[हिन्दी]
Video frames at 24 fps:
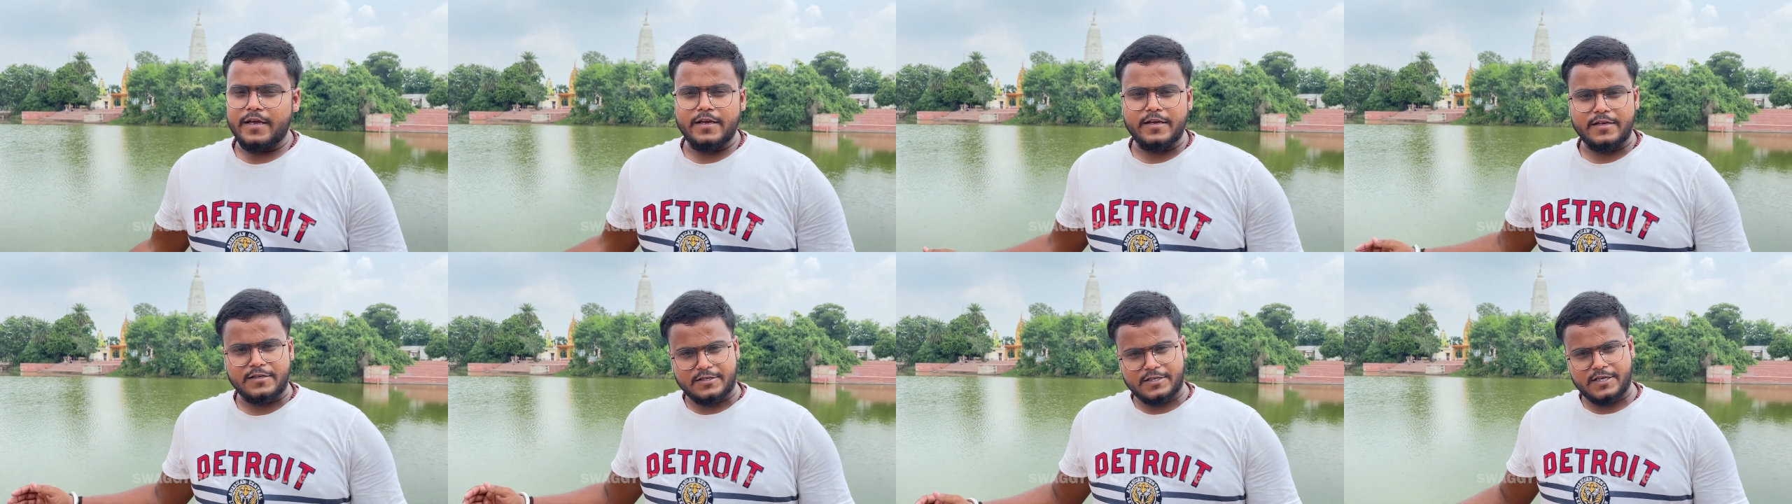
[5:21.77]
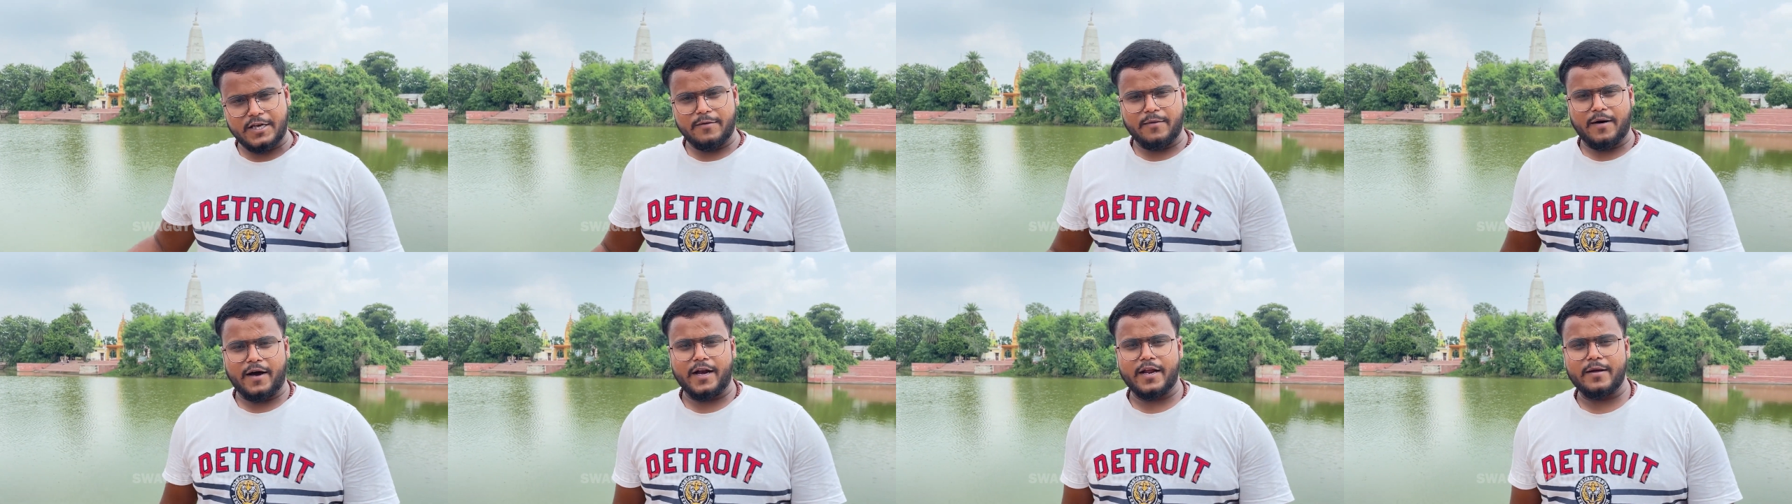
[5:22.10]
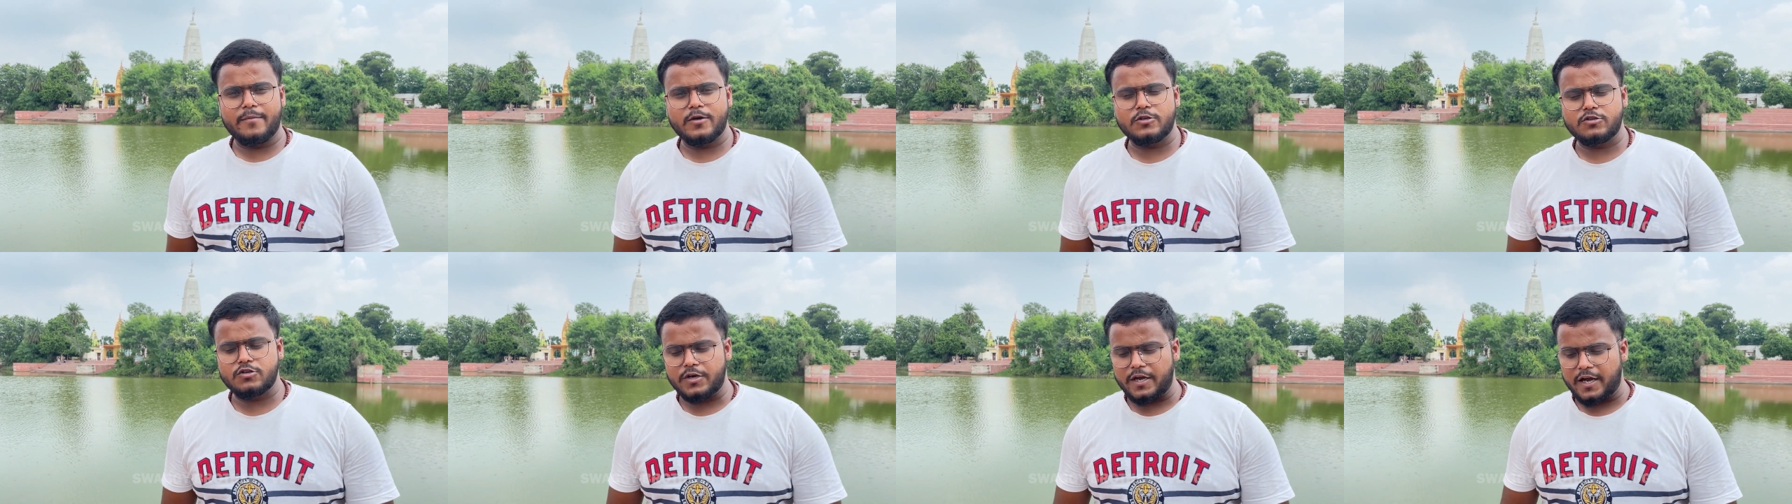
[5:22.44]
इसके बारे
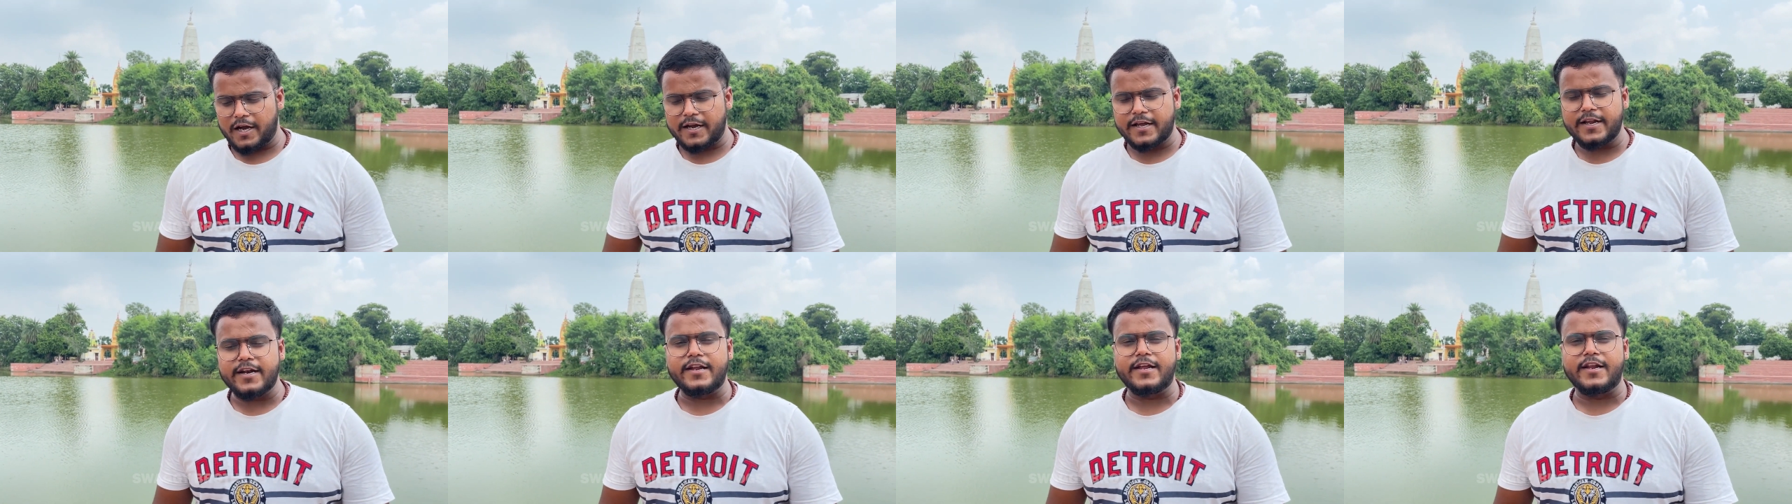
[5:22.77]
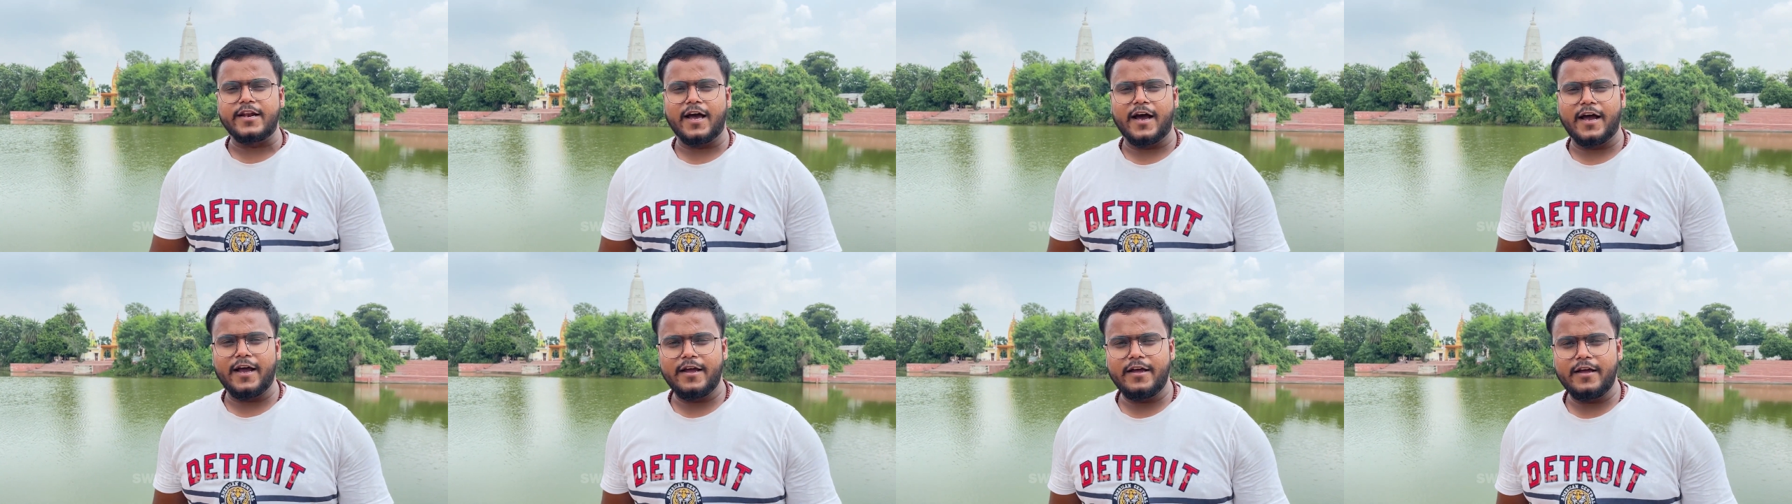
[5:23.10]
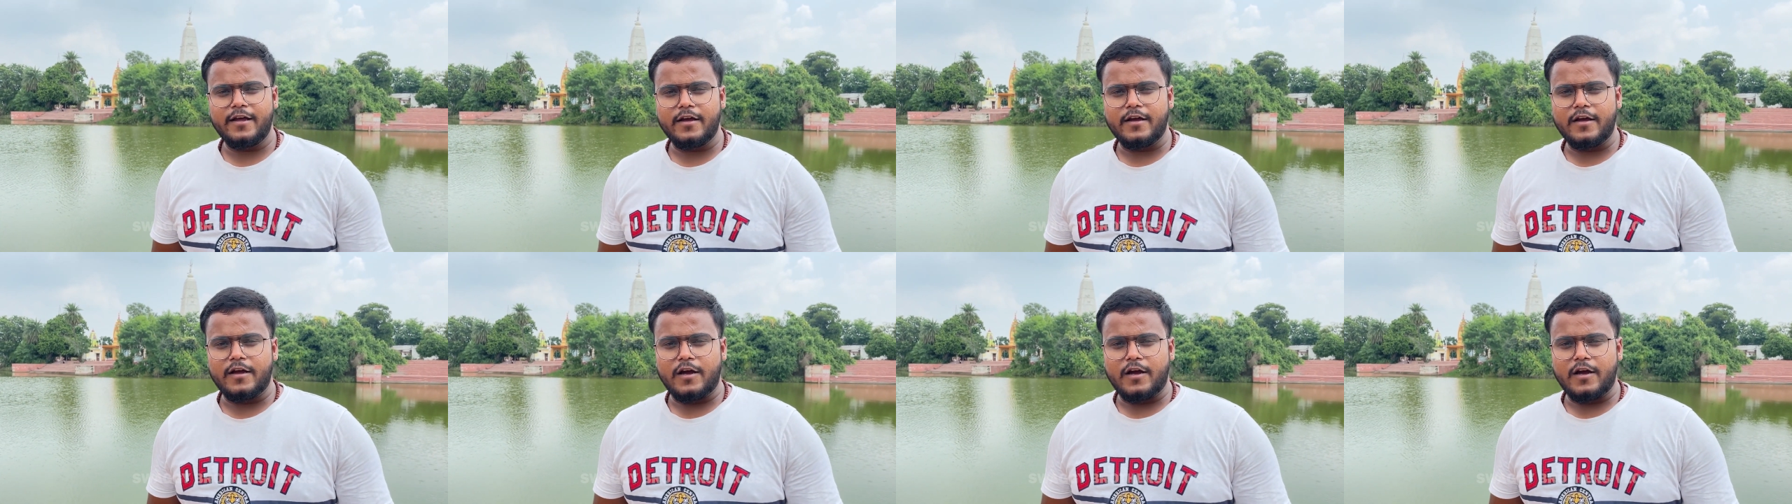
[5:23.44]
में जो यहाँ की लीलाएं